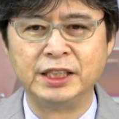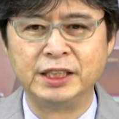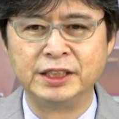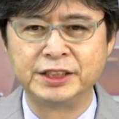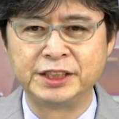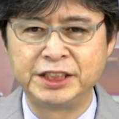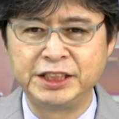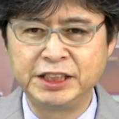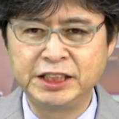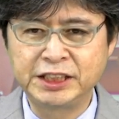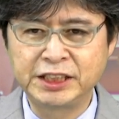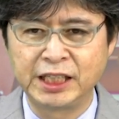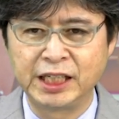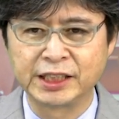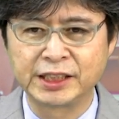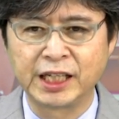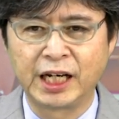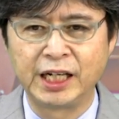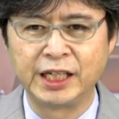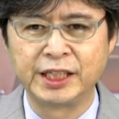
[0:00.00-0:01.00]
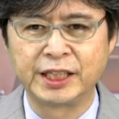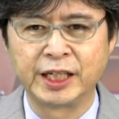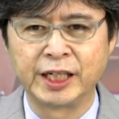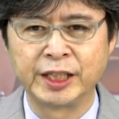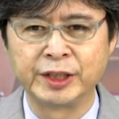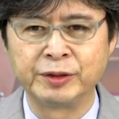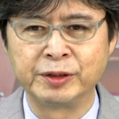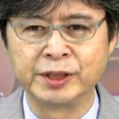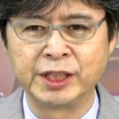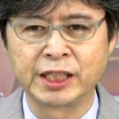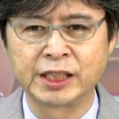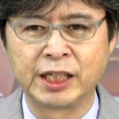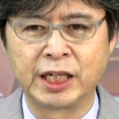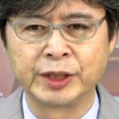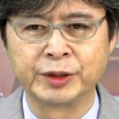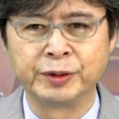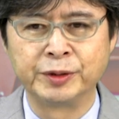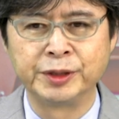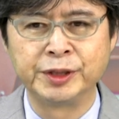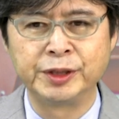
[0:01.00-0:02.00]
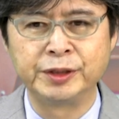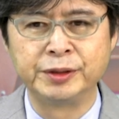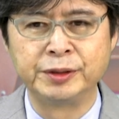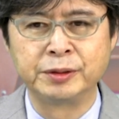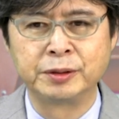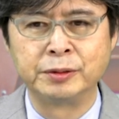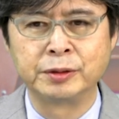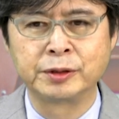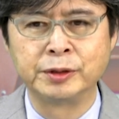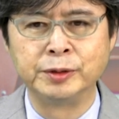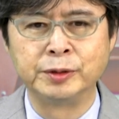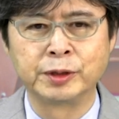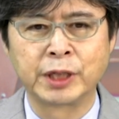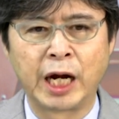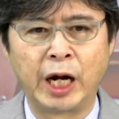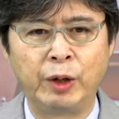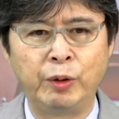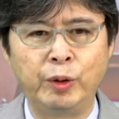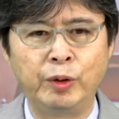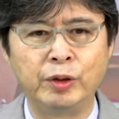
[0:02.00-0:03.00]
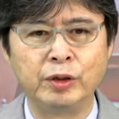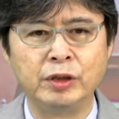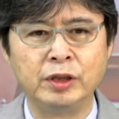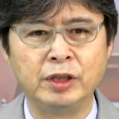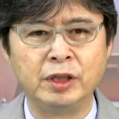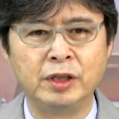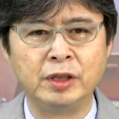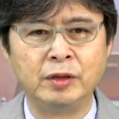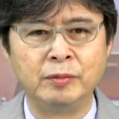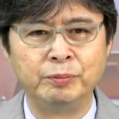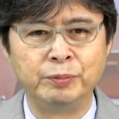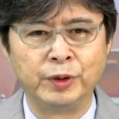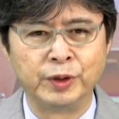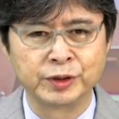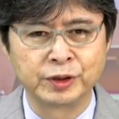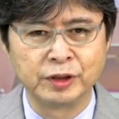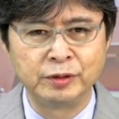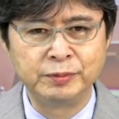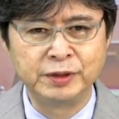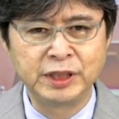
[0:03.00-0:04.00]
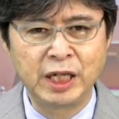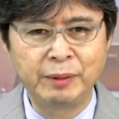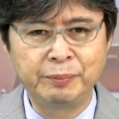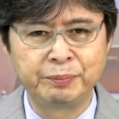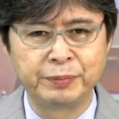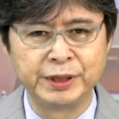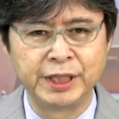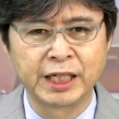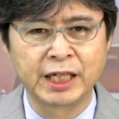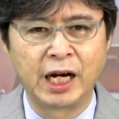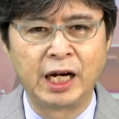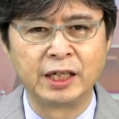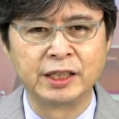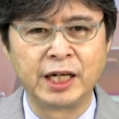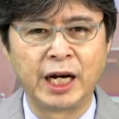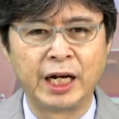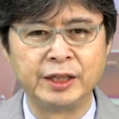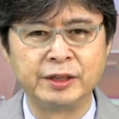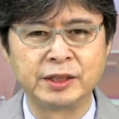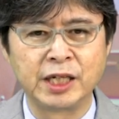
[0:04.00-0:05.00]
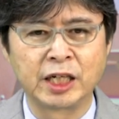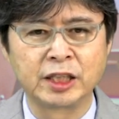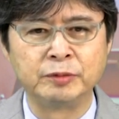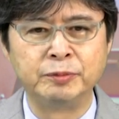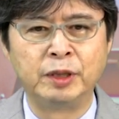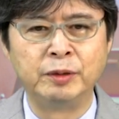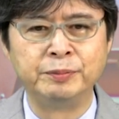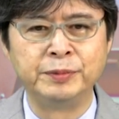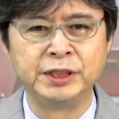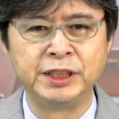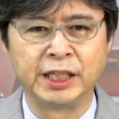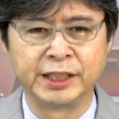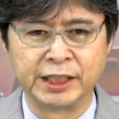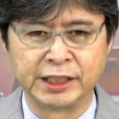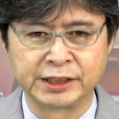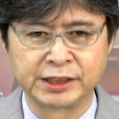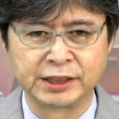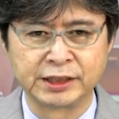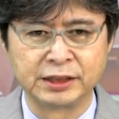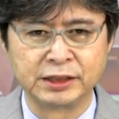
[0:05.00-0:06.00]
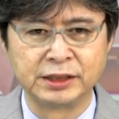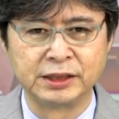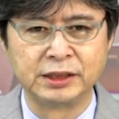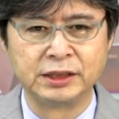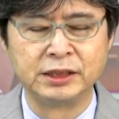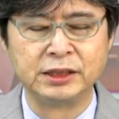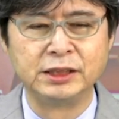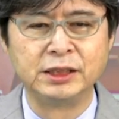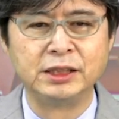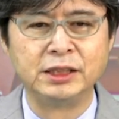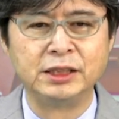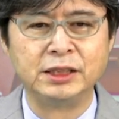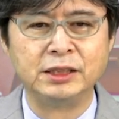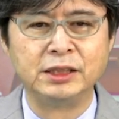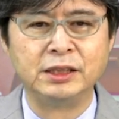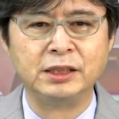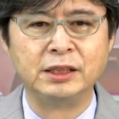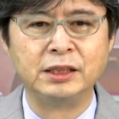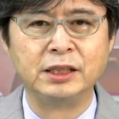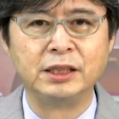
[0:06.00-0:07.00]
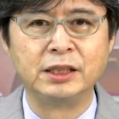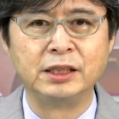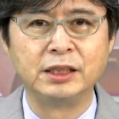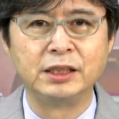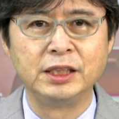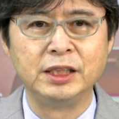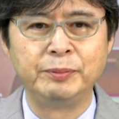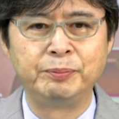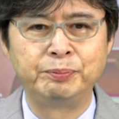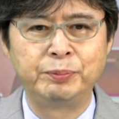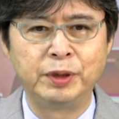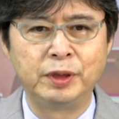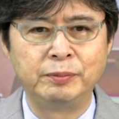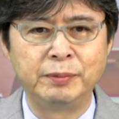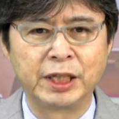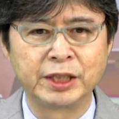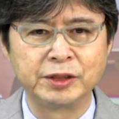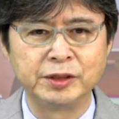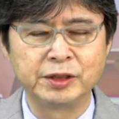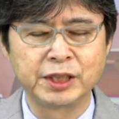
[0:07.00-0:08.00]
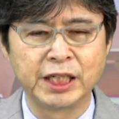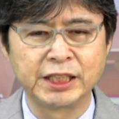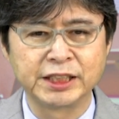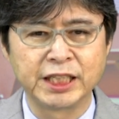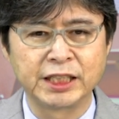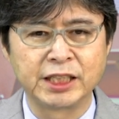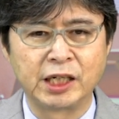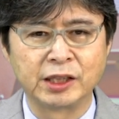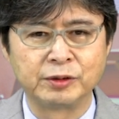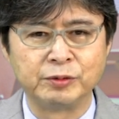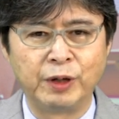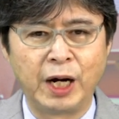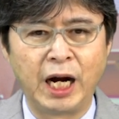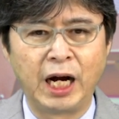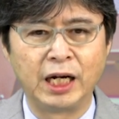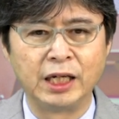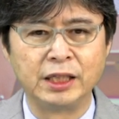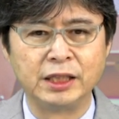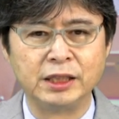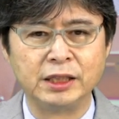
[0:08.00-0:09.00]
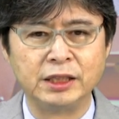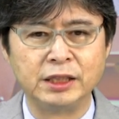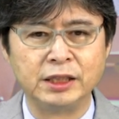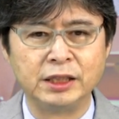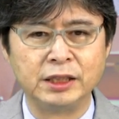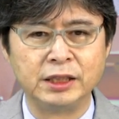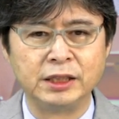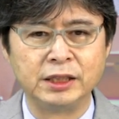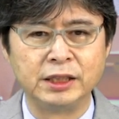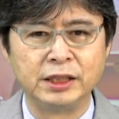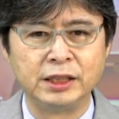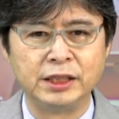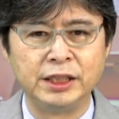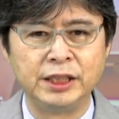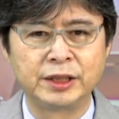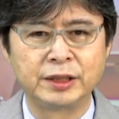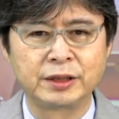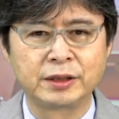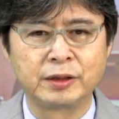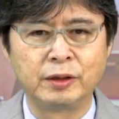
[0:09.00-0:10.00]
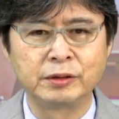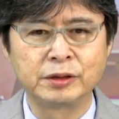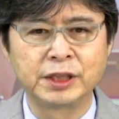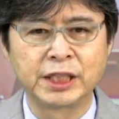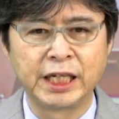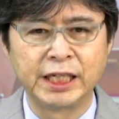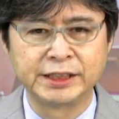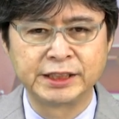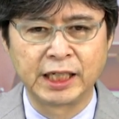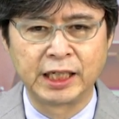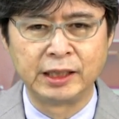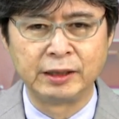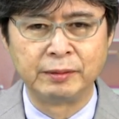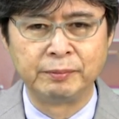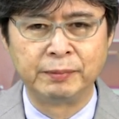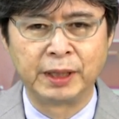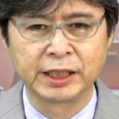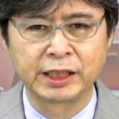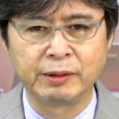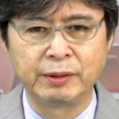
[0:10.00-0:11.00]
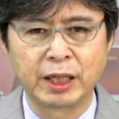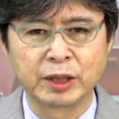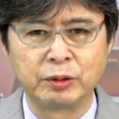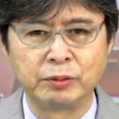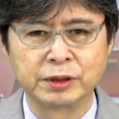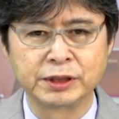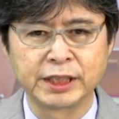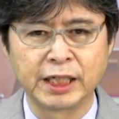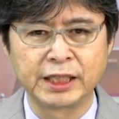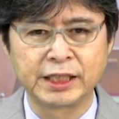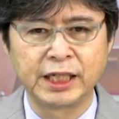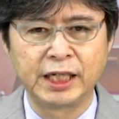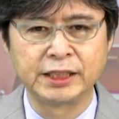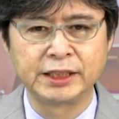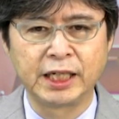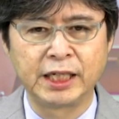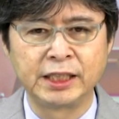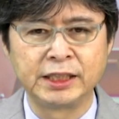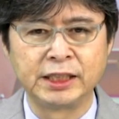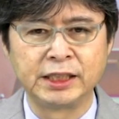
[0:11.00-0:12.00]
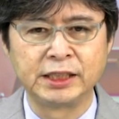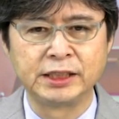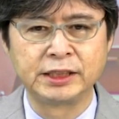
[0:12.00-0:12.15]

小さな単位から世の中がどのように動くのかをボトムアップで考える学問分野です。一方マクロ経済学は一国経済または国際経済